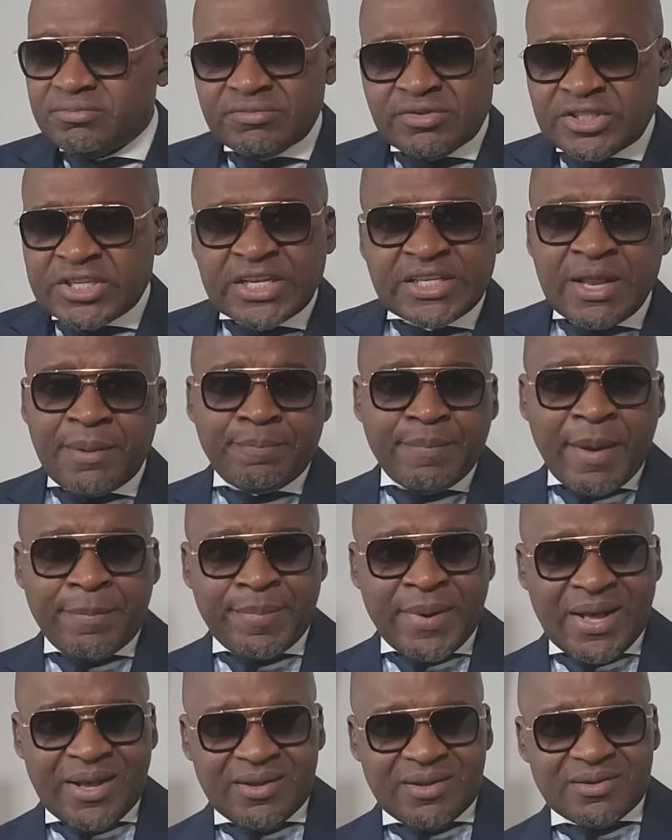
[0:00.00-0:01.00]
certains
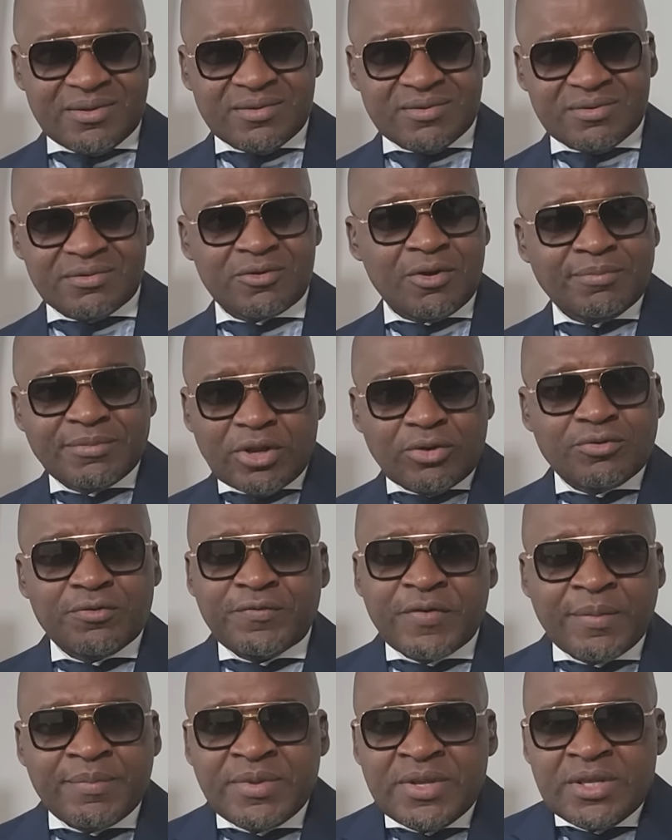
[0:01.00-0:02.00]
papas, comme dans nos
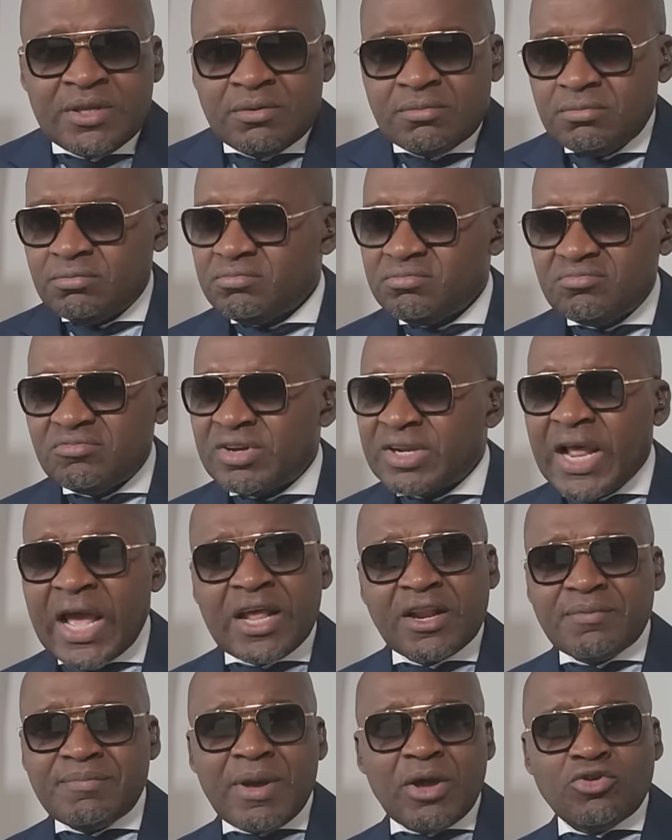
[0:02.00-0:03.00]
familles,
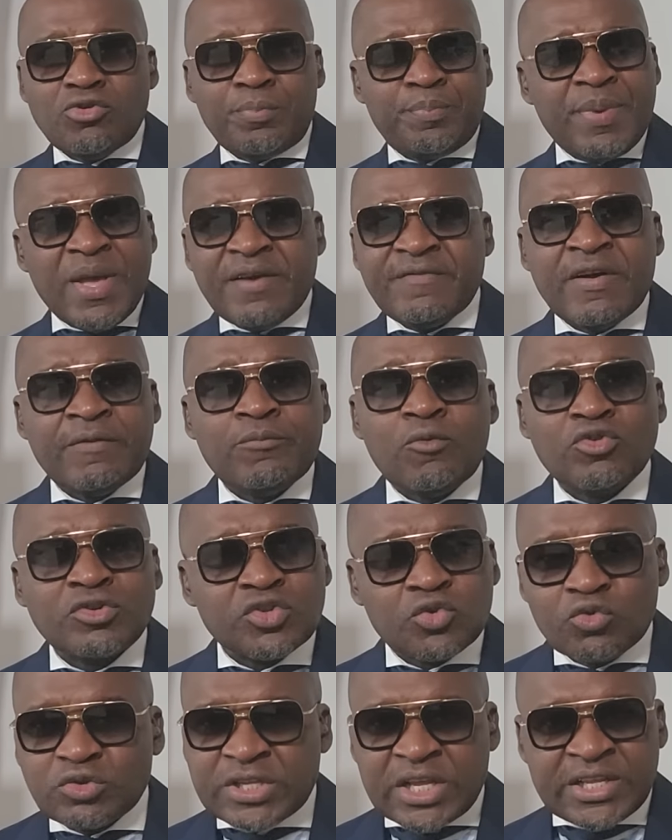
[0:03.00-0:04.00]
rarement le père va
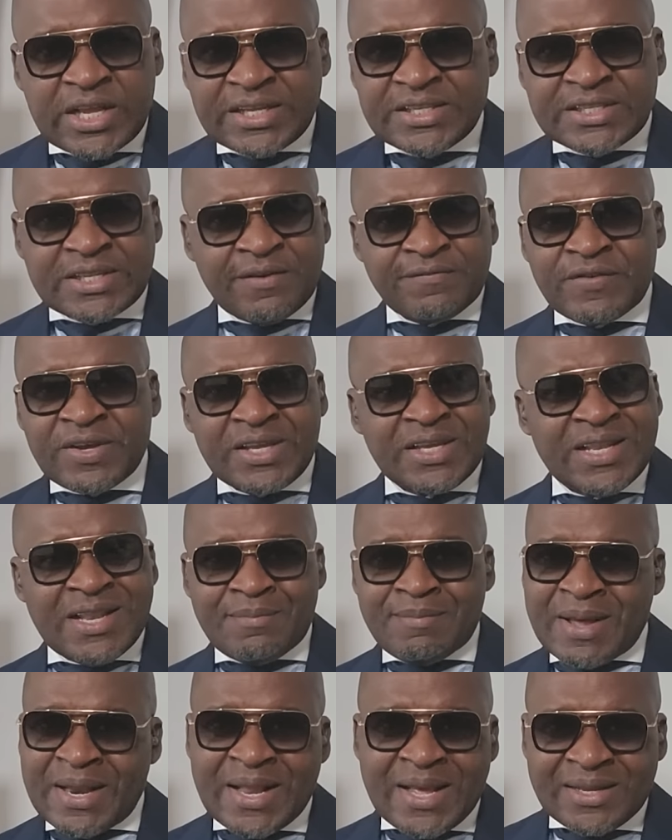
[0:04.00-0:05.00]
montrer à ses enfants qu'il est
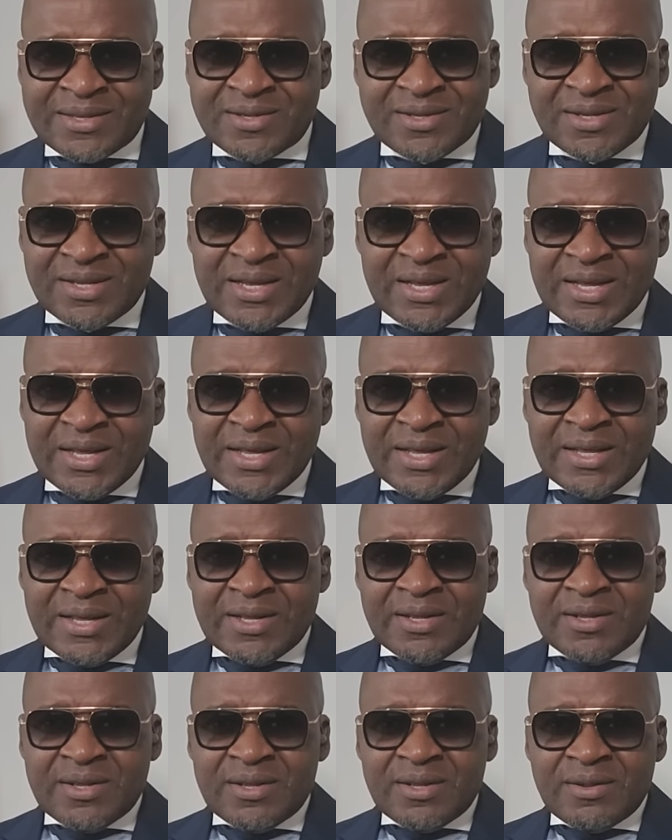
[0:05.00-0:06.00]
malade.
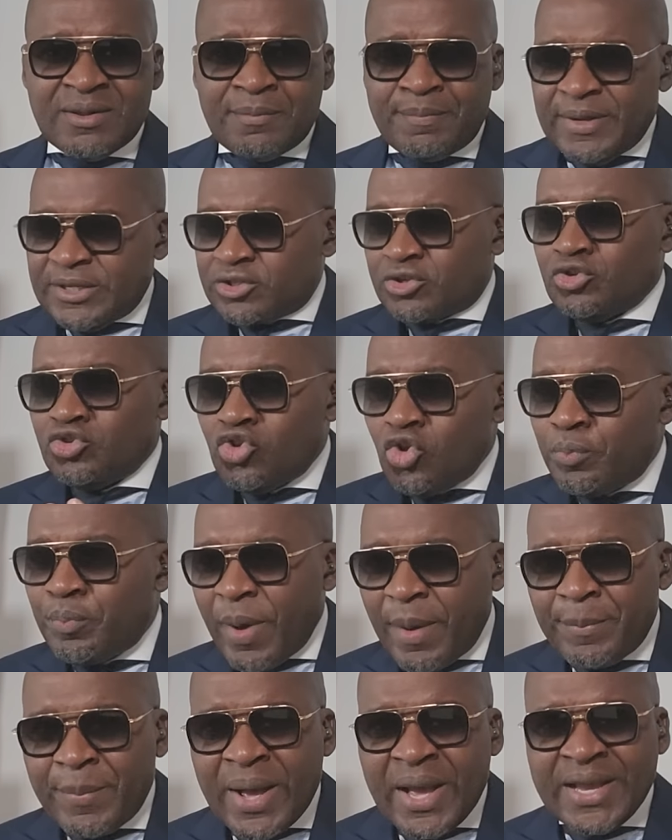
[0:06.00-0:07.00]
Parce que le
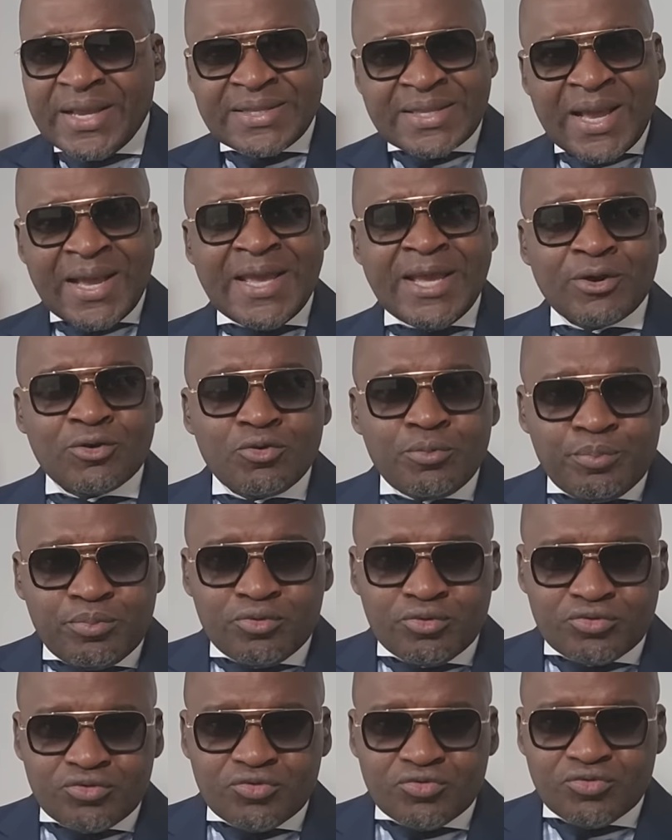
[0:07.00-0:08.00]
papa est un héros
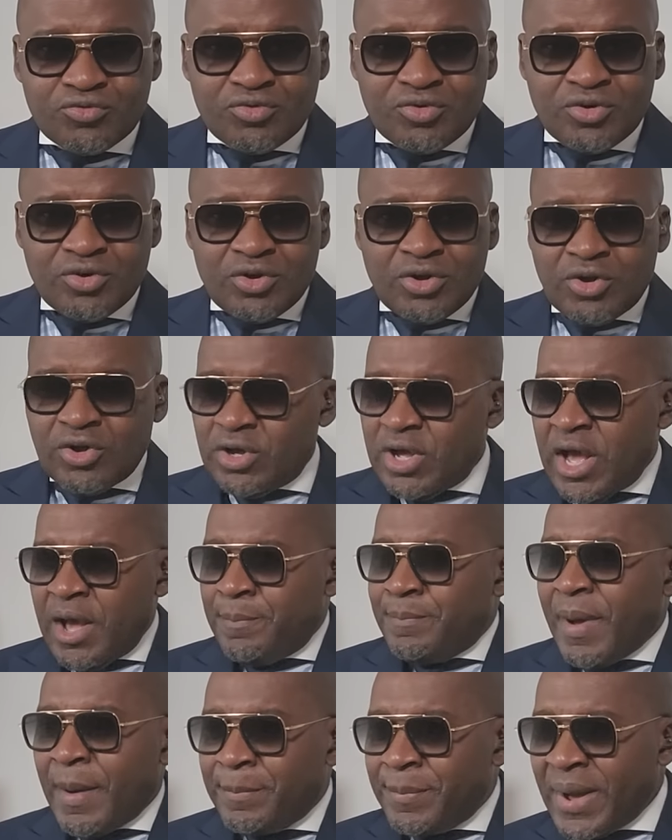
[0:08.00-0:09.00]
pour nous. Un
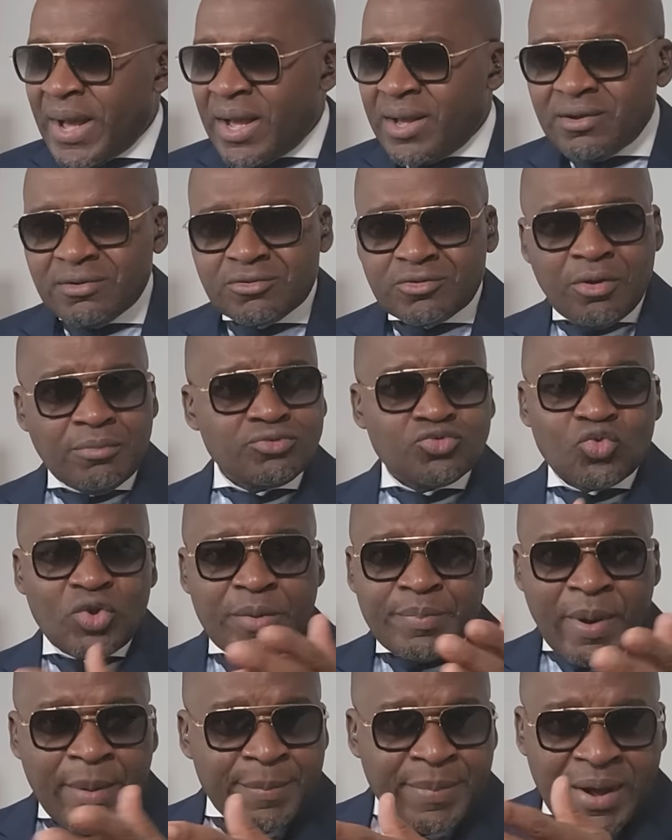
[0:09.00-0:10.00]
papa, comme tous les
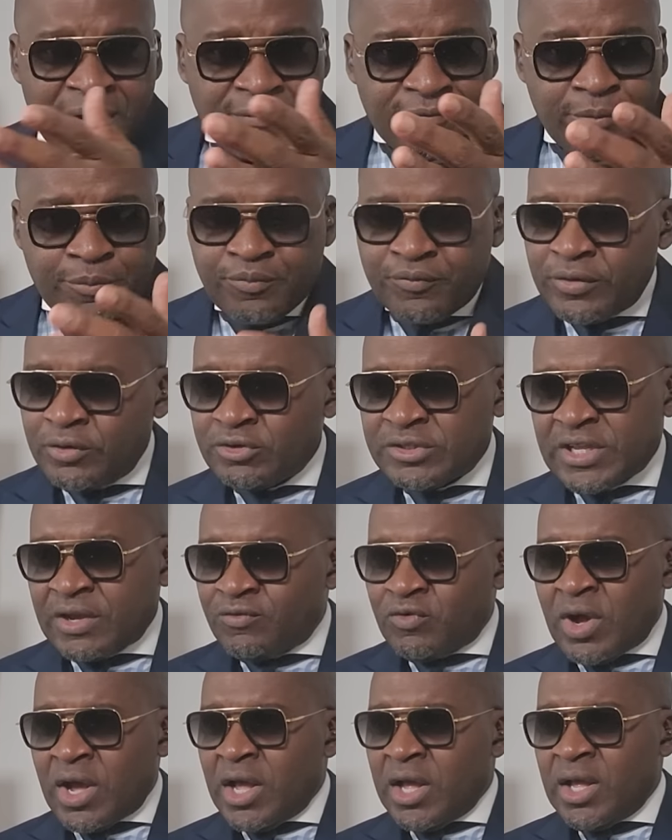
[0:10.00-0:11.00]
papas, vous pouvez le
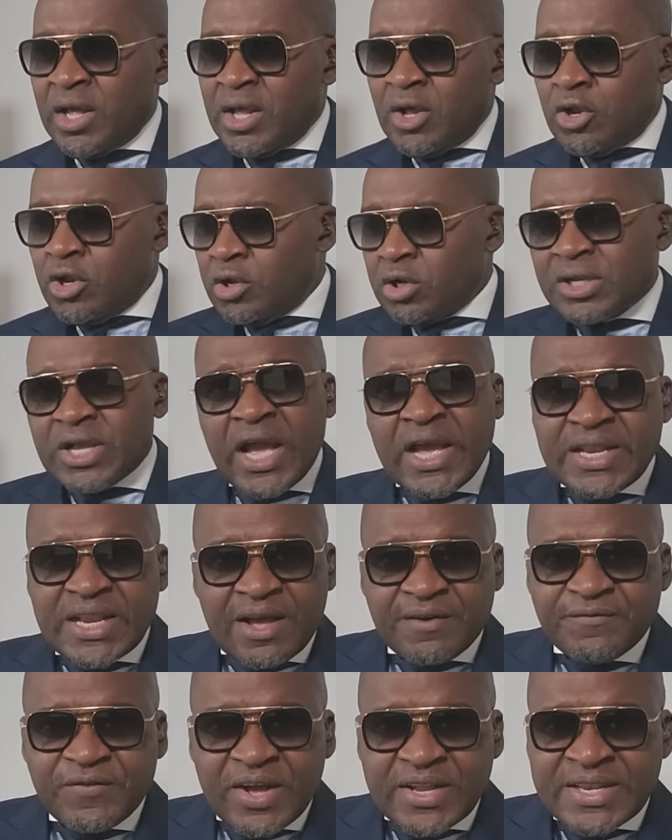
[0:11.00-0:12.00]
savoir, quand un
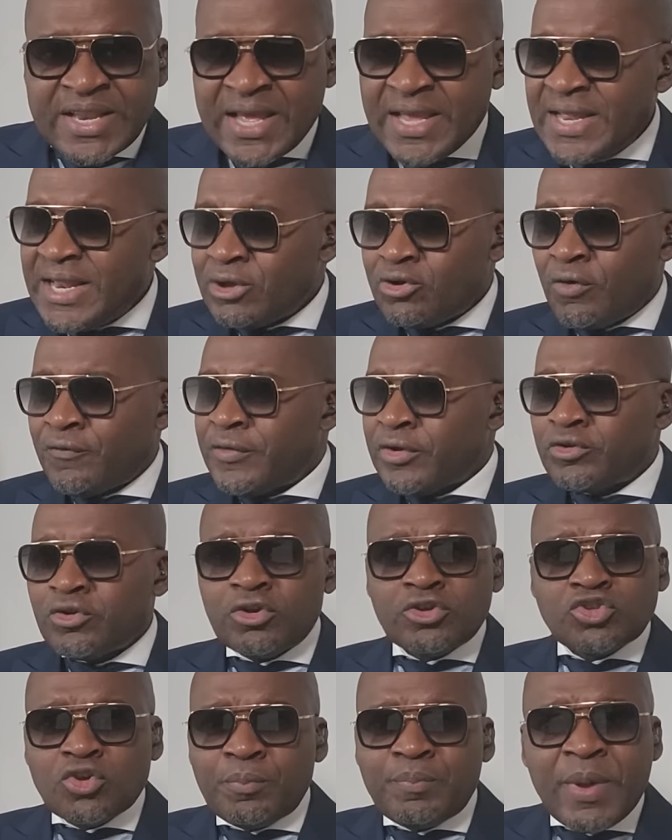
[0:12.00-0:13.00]
enfant naît, il est
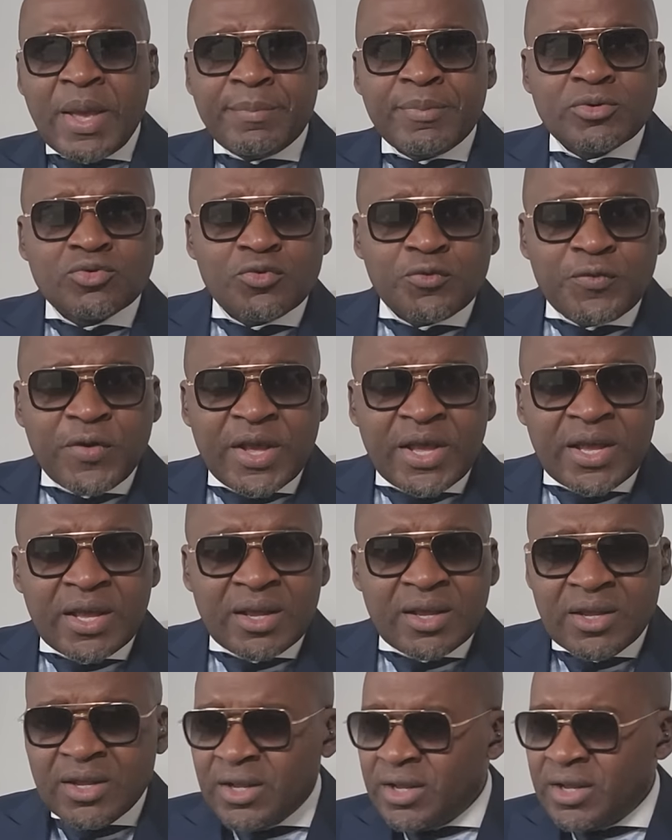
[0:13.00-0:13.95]
convaincu que son père peut tout faire.